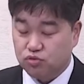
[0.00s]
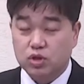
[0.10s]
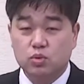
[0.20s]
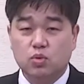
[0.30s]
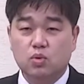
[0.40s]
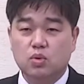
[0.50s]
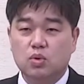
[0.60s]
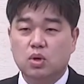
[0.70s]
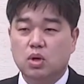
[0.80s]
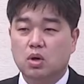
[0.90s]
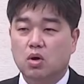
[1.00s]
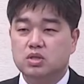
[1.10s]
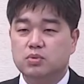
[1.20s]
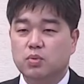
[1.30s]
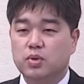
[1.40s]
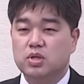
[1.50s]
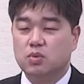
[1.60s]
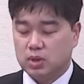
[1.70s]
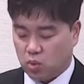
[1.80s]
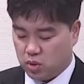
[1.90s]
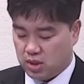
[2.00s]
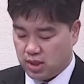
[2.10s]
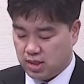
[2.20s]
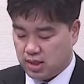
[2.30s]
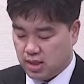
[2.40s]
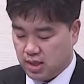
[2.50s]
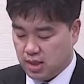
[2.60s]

우리도 어찌 보면 이와 동일한